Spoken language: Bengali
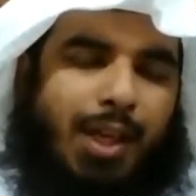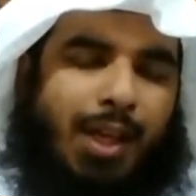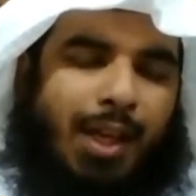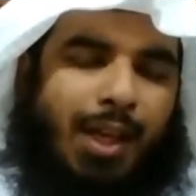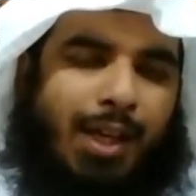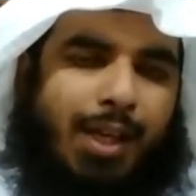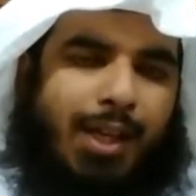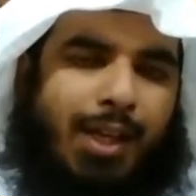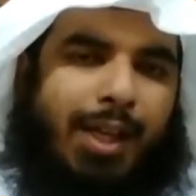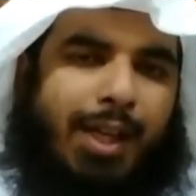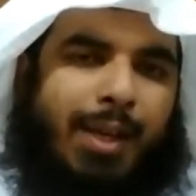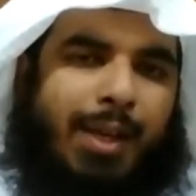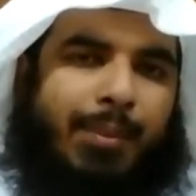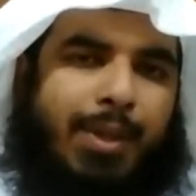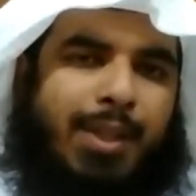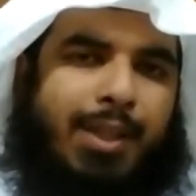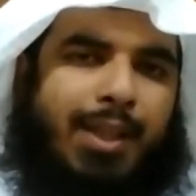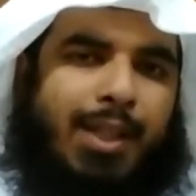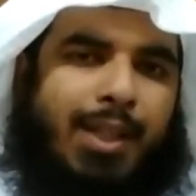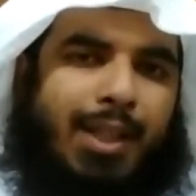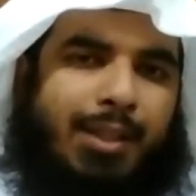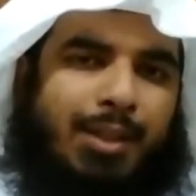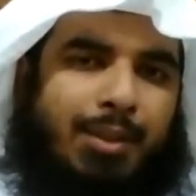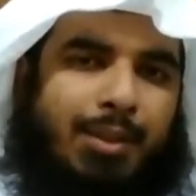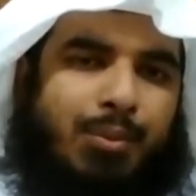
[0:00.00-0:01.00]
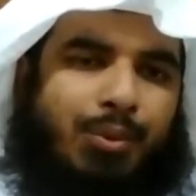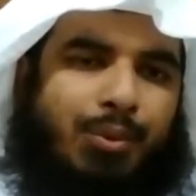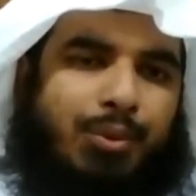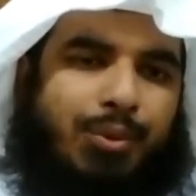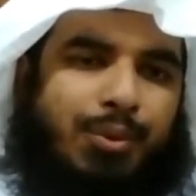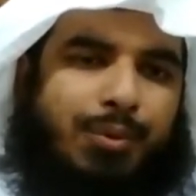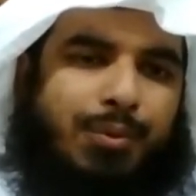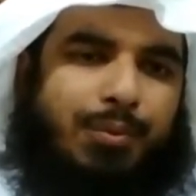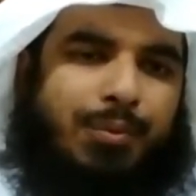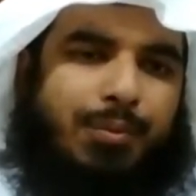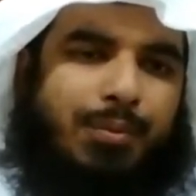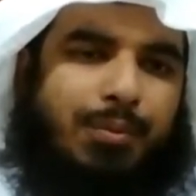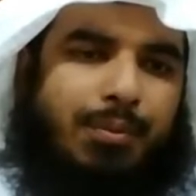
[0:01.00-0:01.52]
আল্লাহকে আমরা টাকা দিব
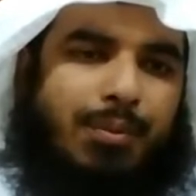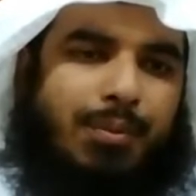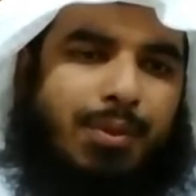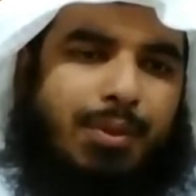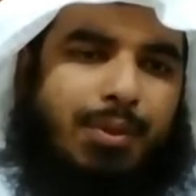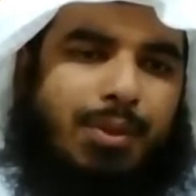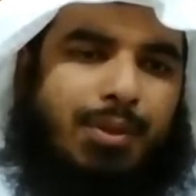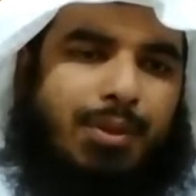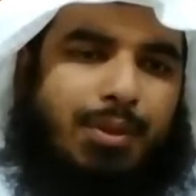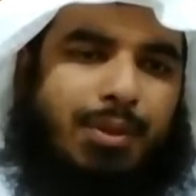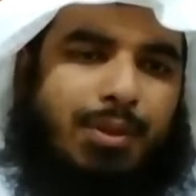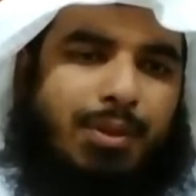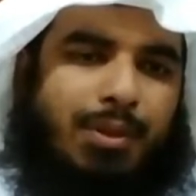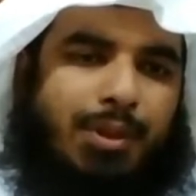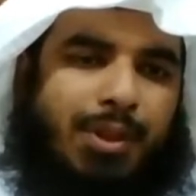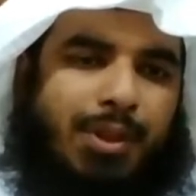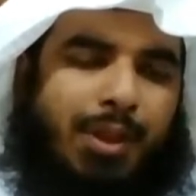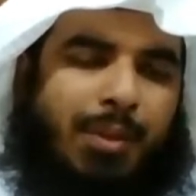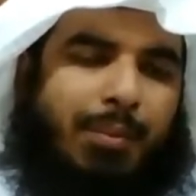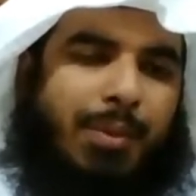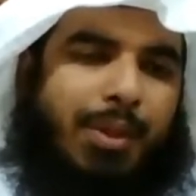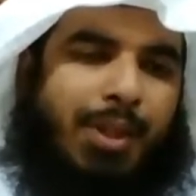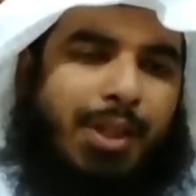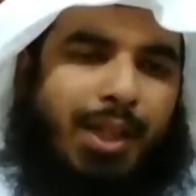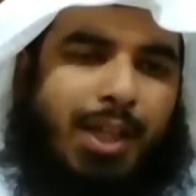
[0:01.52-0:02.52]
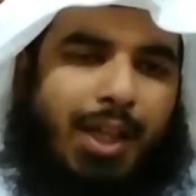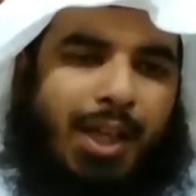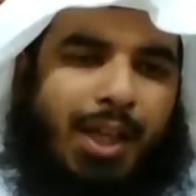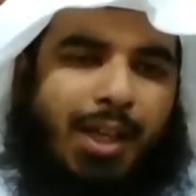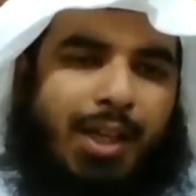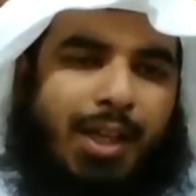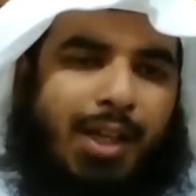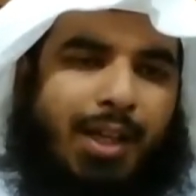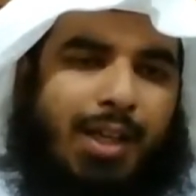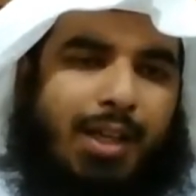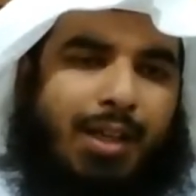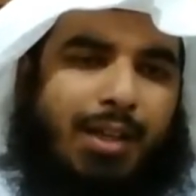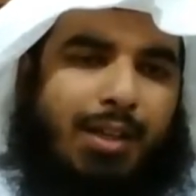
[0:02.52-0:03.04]
তার মানে
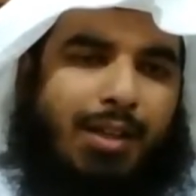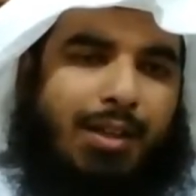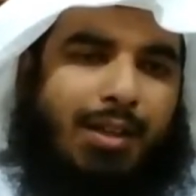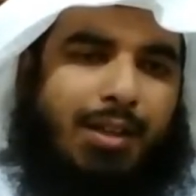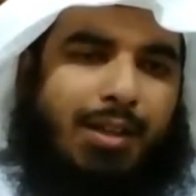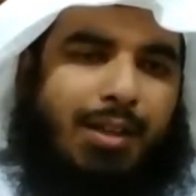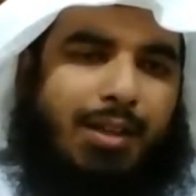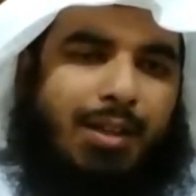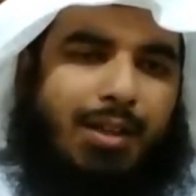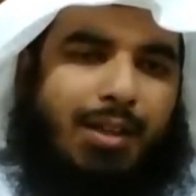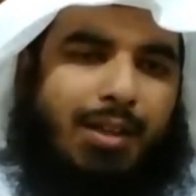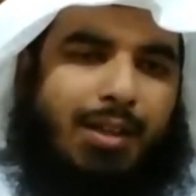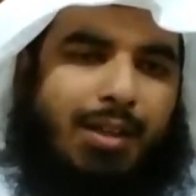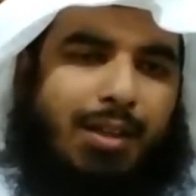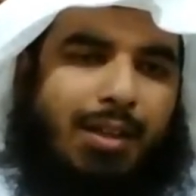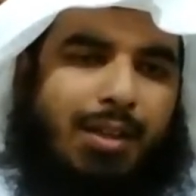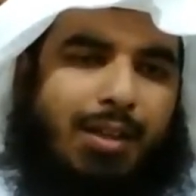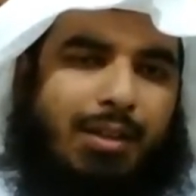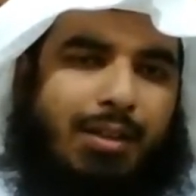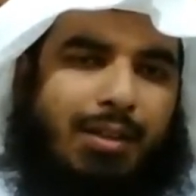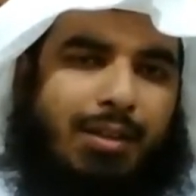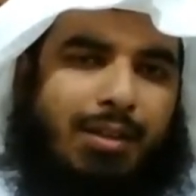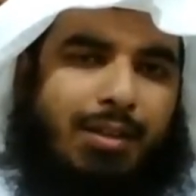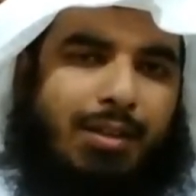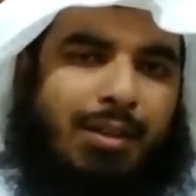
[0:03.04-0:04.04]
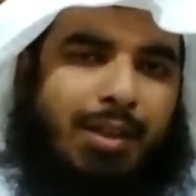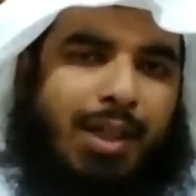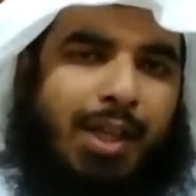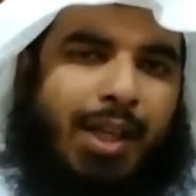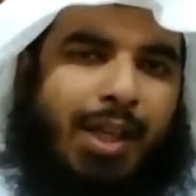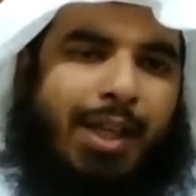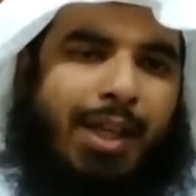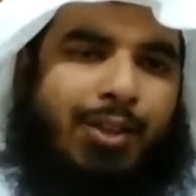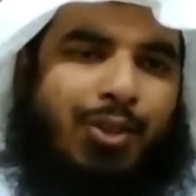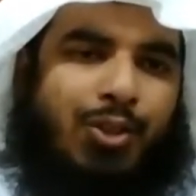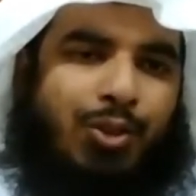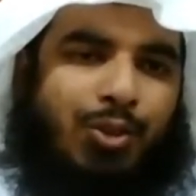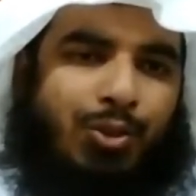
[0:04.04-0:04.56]
আল্লাহ তার
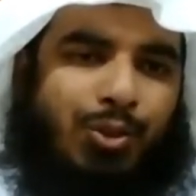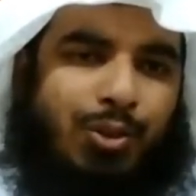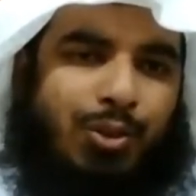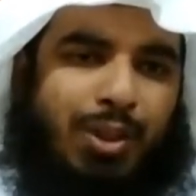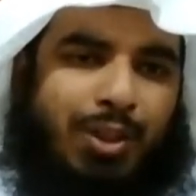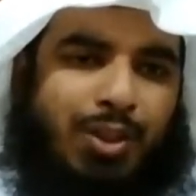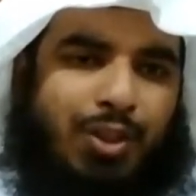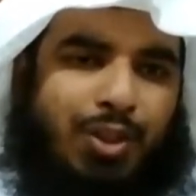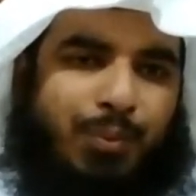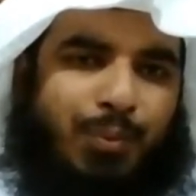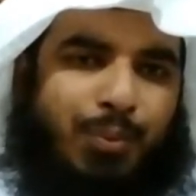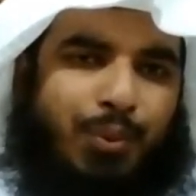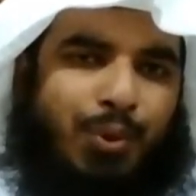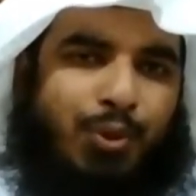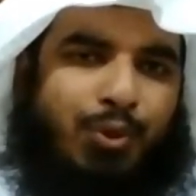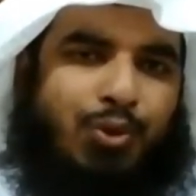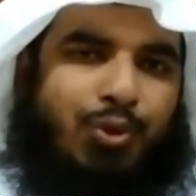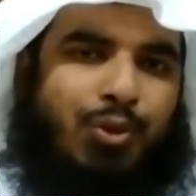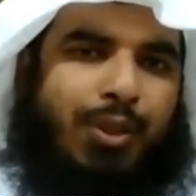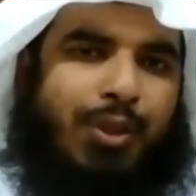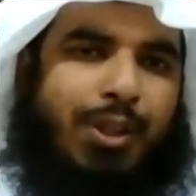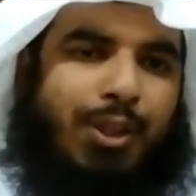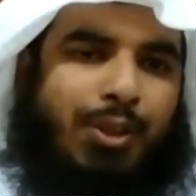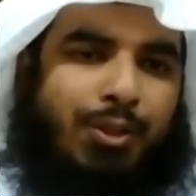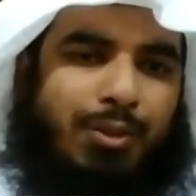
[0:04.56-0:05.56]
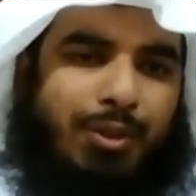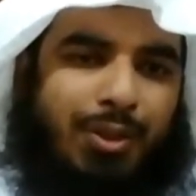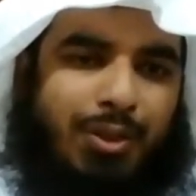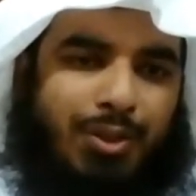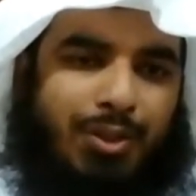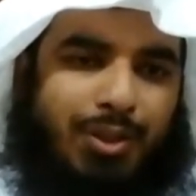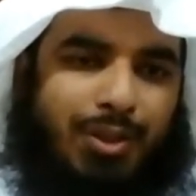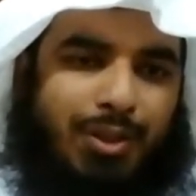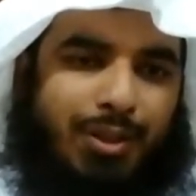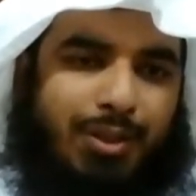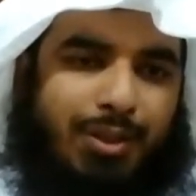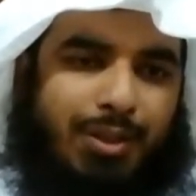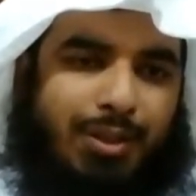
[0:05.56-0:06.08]
হাজত রয়েছে প্রয়োজনীয়তা
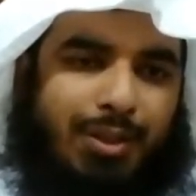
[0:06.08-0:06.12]
রয়েছে